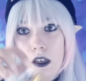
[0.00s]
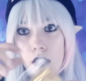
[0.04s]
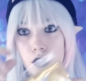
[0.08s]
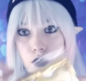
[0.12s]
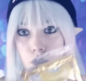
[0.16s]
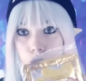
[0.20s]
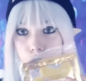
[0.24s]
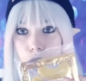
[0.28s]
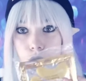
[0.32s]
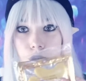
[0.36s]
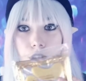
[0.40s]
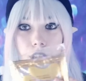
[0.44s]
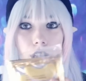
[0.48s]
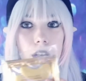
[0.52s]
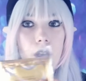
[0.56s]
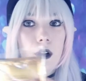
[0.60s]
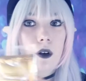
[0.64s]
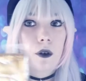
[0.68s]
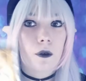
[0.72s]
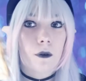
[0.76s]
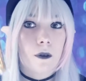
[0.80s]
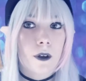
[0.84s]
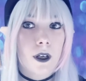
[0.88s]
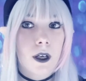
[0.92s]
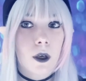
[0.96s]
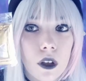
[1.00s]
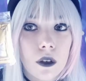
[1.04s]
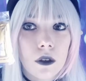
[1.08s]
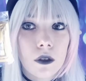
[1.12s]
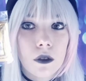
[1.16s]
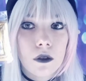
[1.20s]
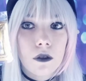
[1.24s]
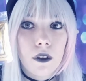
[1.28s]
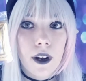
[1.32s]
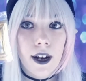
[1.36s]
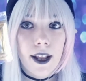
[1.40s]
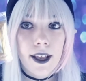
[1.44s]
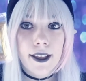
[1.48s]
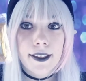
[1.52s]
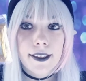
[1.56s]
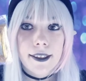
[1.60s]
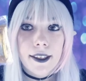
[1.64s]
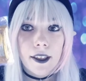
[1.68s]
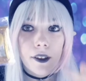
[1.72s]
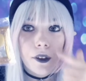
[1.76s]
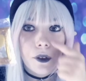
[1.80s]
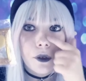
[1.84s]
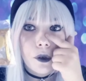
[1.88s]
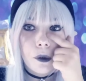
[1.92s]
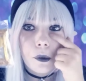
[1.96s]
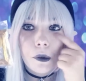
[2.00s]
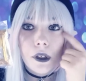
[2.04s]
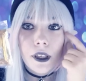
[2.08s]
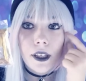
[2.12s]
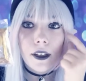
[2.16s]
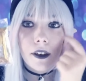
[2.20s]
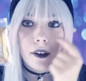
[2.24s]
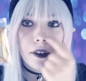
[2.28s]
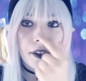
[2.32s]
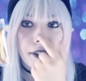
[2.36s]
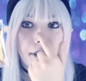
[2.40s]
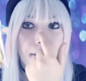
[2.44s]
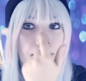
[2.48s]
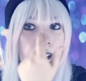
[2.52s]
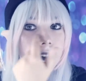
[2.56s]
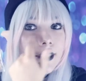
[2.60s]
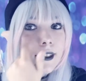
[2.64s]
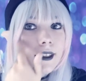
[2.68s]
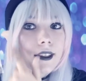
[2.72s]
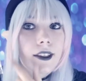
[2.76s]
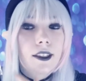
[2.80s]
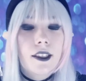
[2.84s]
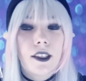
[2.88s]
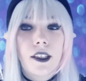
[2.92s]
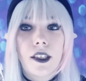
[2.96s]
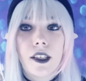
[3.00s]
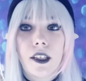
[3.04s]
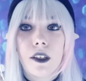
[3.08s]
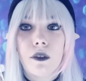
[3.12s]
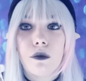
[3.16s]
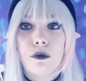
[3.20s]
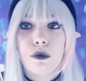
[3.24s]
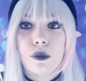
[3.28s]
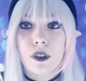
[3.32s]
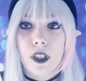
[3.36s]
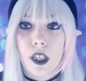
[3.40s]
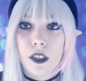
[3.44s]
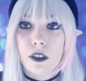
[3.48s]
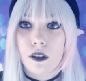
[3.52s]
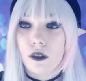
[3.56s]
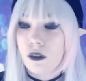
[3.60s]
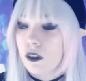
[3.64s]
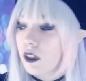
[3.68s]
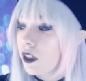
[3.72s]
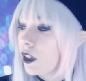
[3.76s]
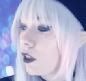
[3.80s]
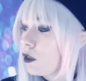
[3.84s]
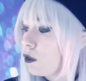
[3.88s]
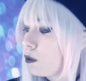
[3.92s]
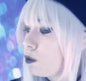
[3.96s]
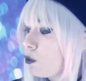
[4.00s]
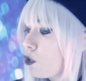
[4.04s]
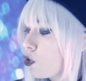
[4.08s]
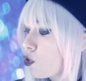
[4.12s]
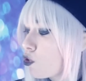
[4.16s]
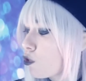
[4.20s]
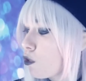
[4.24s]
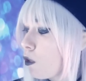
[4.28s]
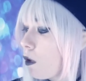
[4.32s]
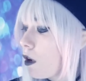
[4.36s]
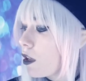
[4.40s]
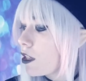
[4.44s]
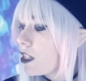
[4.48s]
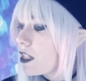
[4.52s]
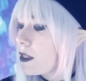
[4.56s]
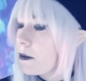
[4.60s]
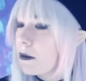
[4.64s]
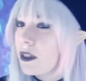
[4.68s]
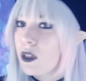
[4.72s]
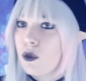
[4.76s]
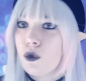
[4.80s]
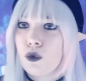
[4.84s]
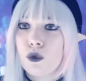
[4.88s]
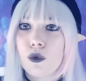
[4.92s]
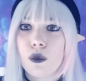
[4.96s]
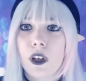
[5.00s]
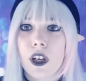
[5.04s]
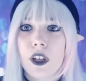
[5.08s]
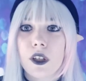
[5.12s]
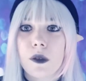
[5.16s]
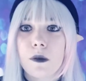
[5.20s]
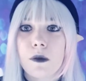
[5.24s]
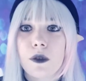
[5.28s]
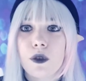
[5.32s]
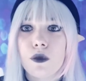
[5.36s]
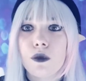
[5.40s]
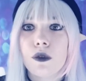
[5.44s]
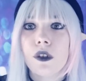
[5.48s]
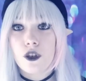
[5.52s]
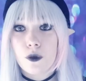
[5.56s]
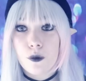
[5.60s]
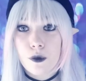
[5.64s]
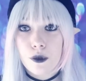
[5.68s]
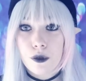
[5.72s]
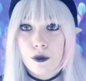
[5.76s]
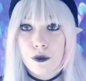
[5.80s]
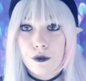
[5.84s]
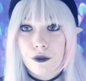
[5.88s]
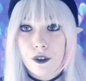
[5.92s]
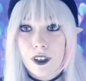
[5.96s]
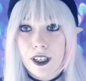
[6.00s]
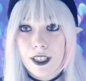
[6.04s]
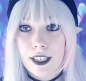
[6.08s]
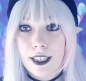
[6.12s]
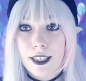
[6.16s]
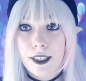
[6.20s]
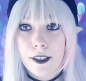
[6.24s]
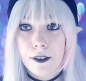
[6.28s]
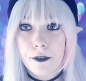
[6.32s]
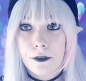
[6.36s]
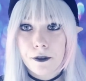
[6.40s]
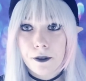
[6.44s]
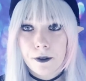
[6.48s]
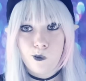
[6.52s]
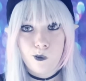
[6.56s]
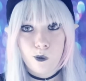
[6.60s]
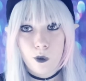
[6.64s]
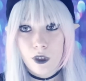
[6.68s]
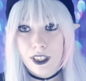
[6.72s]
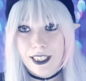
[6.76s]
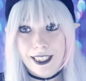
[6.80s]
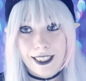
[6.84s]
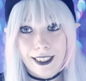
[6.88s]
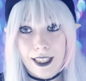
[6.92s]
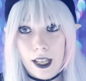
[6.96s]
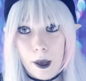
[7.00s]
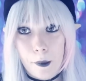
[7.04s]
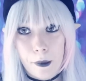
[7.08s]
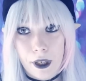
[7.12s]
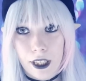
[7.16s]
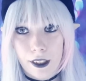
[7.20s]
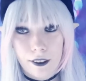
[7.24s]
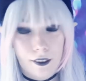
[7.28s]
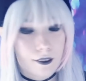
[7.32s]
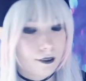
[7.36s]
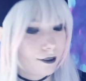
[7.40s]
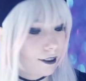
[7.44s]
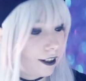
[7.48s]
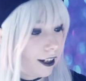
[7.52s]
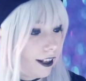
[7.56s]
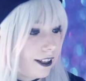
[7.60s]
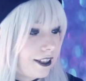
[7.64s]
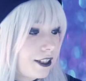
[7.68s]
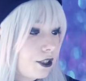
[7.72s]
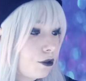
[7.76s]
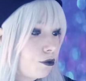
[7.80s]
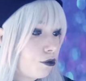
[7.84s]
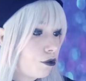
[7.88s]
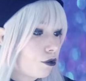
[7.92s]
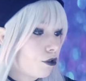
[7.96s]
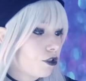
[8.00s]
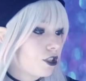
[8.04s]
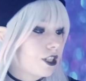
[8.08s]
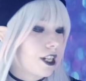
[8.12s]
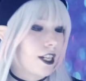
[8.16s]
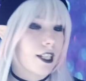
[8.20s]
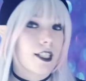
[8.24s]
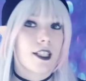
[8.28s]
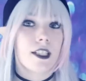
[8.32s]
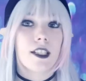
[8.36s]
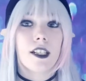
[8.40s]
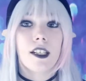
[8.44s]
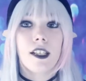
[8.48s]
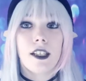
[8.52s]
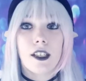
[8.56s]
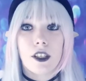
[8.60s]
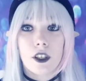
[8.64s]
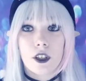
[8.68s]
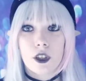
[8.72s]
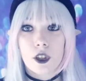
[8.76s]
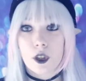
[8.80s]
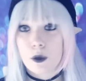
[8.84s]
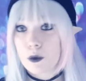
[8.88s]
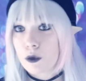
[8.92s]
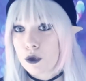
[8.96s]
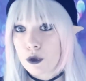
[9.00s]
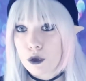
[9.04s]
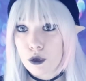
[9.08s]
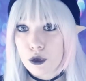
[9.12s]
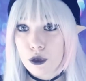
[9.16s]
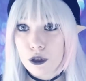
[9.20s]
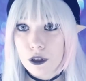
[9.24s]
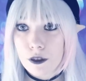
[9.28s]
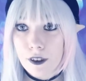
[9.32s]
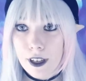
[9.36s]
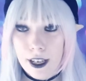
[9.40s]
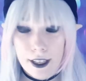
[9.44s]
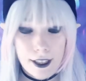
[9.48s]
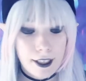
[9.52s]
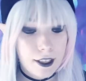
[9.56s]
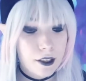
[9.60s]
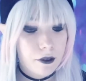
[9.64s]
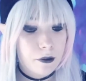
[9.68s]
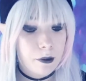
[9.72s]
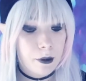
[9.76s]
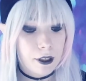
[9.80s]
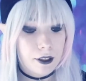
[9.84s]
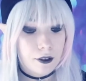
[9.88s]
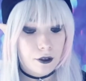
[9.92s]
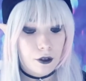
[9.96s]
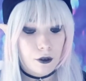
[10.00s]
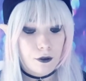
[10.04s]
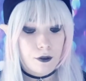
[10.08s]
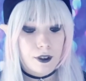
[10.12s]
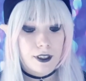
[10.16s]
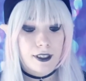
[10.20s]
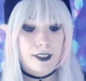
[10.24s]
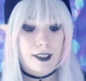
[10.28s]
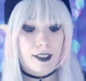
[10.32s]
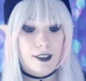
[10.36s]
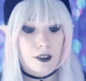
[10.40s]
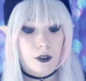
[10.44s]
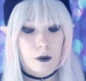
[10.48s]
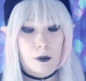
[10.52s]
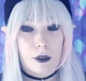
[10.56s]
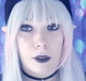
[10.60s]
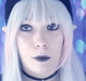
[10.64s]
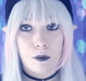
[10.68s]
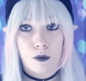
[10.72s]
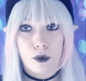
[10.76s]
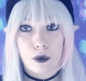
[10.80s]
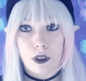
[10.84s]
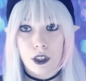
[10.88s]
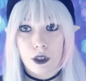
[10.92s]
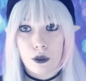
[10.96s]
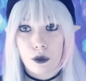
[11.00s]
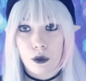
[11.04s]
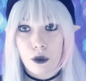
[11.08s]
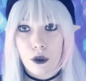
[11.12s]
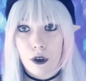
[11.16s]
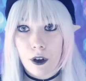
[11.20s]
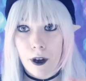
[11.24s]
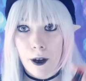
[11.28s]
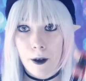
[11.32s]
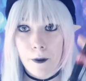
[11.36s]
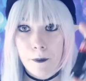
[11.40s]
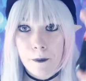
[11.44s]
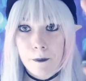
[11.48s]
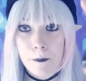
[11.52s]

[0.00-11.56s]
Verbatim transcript: Ah, je le tiens à l'envers. Donc voilà, ça se met ici et vous attendez au moins je crois 10 minutes ou 15 minutes. Je me suis fait un kiff. C'est de la merde. Voilà, c'est tout ce que j'ai à dire. Je me suis juste fait un kiff parce qu'en fait ça ressemblait à une bouteille de coca.